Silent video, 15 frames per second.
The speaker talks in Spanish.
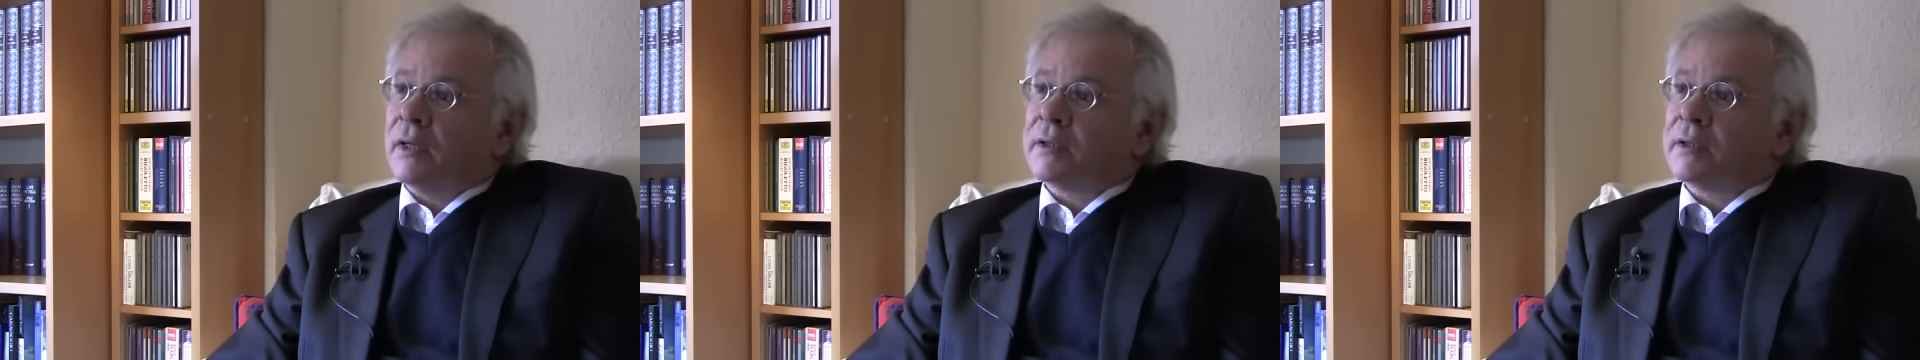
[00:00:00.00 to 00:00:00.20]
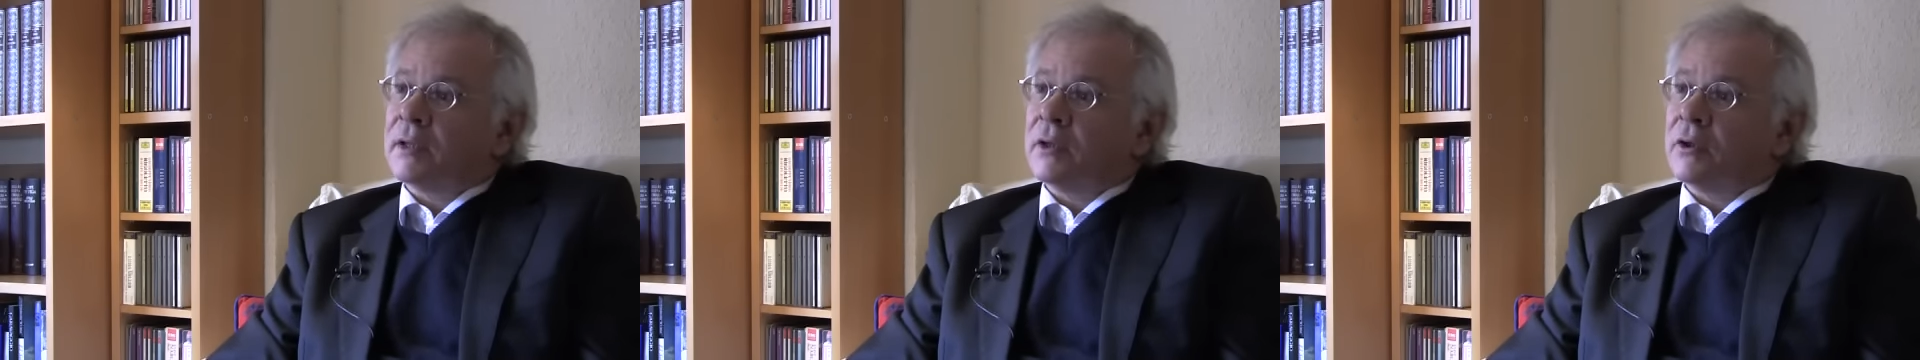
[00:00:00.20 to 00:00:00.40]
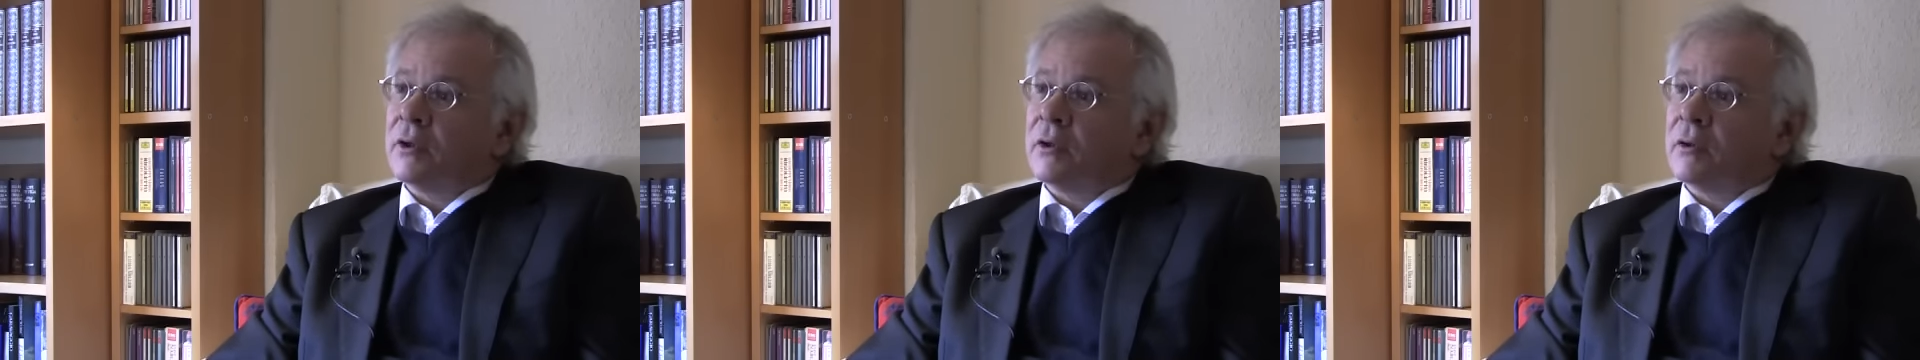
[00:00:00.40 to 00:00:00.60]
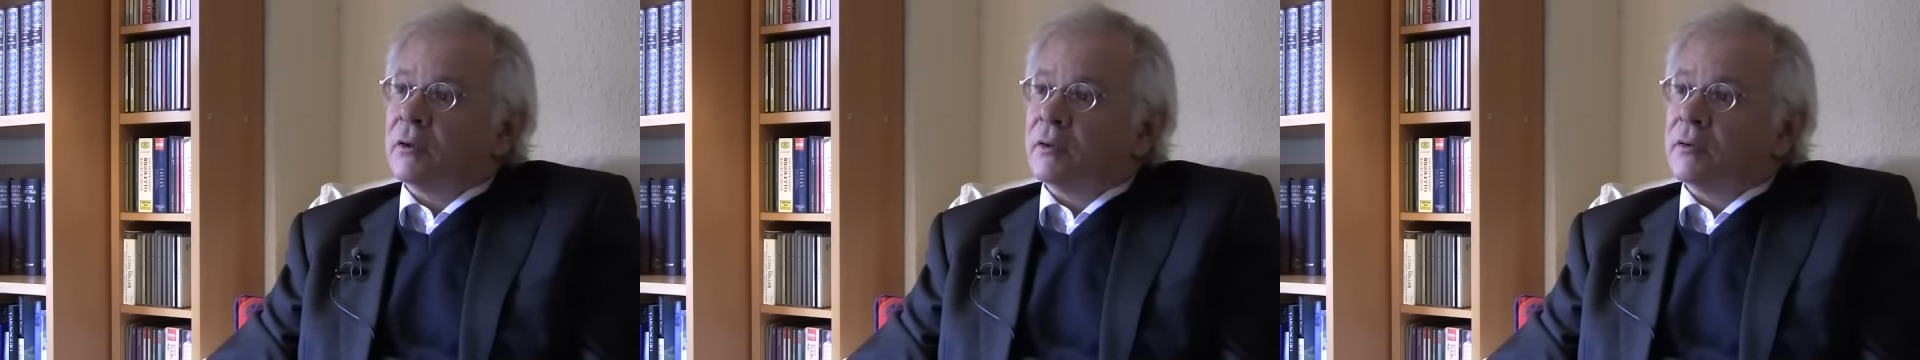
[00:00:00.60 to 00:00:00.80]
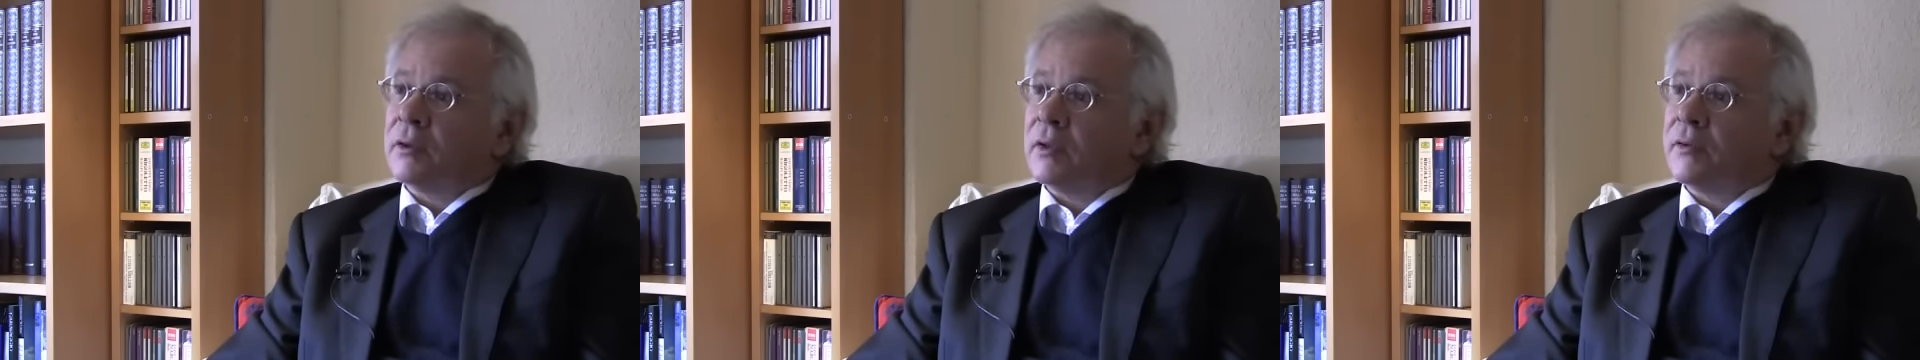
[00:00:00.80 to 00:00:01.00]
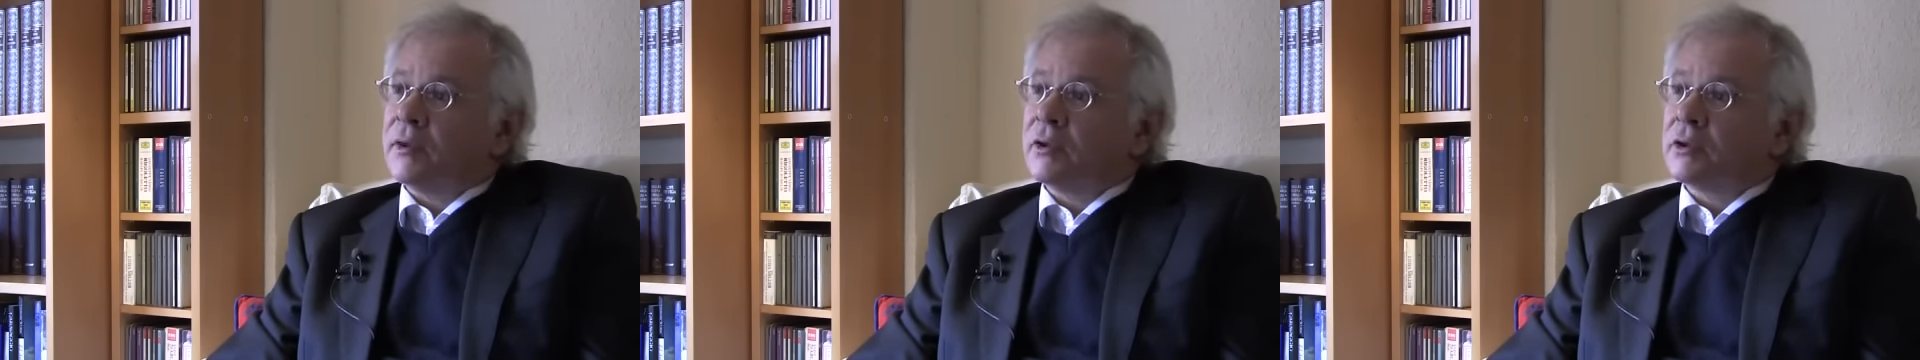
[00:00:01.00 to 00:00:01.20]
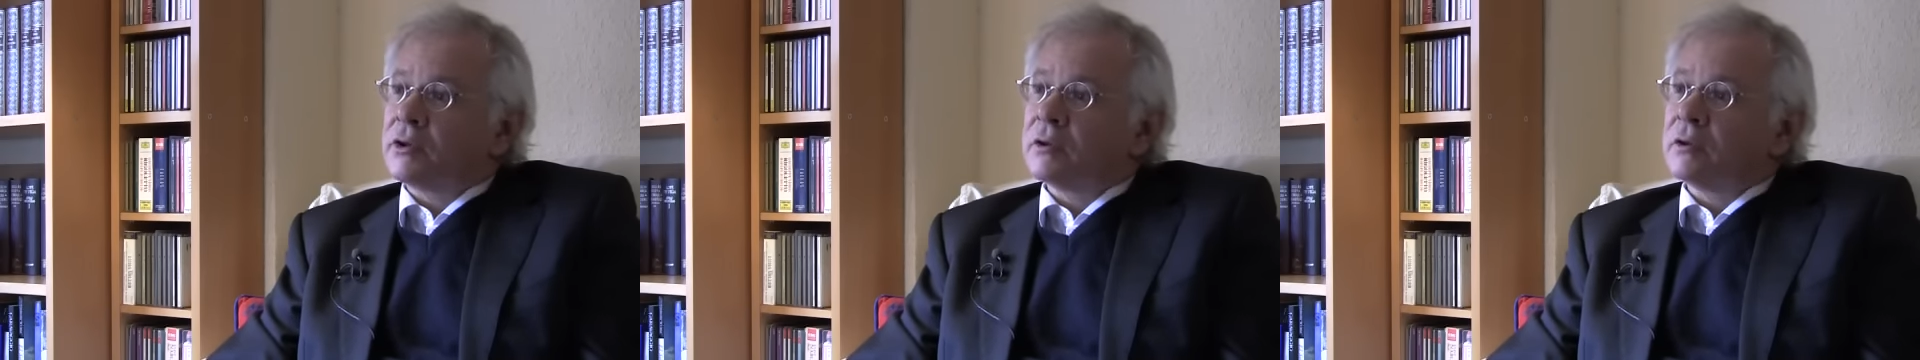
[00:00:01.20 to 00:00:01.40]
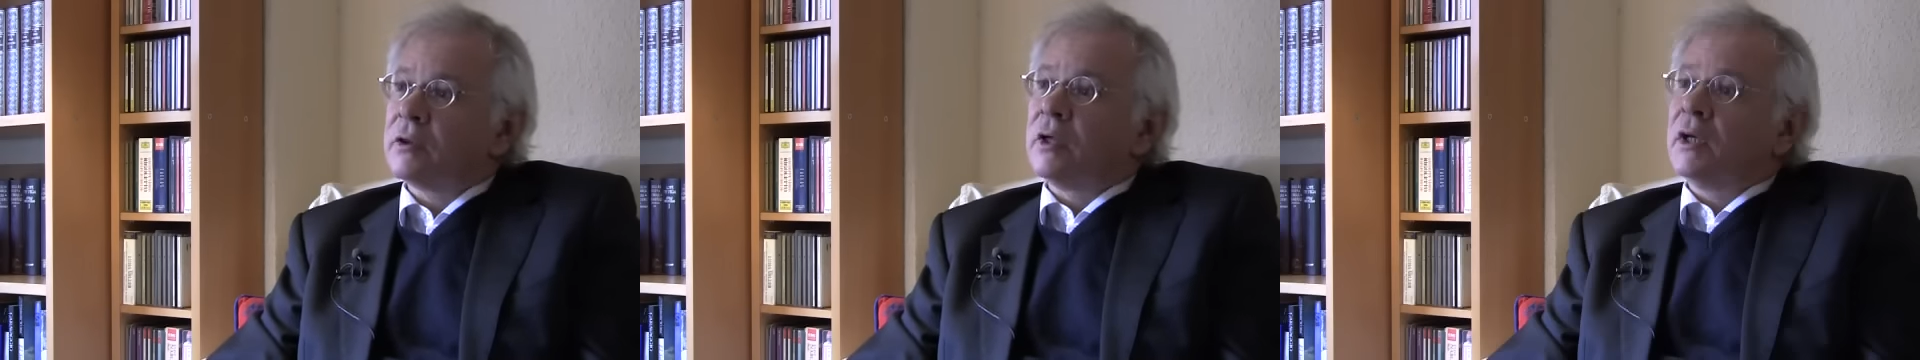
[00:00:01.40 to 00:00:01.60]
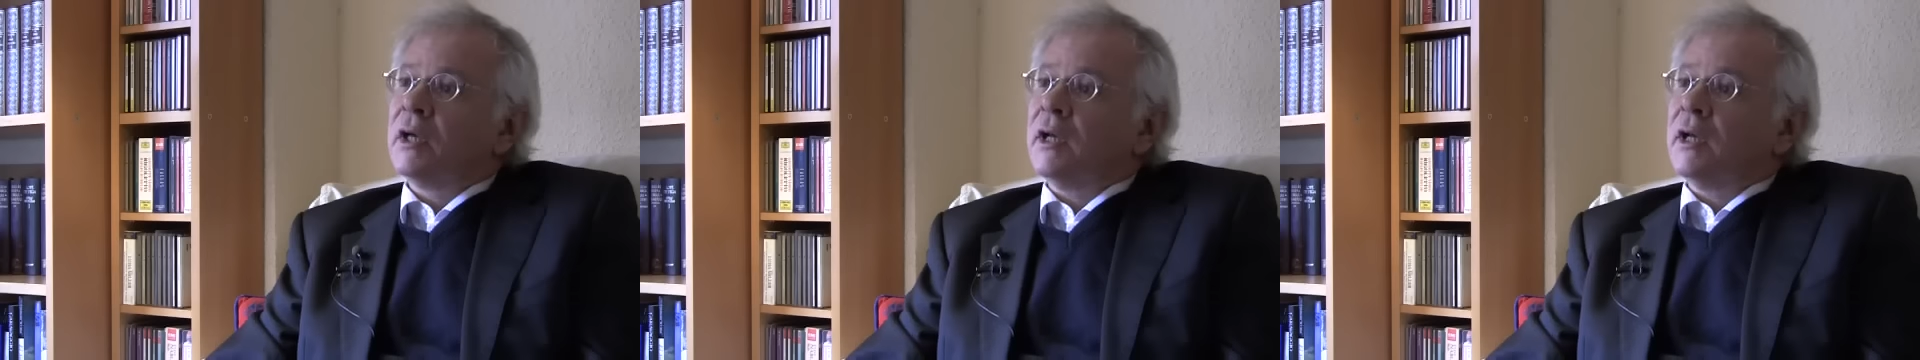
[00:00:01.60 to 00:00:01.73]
el siglo XVIII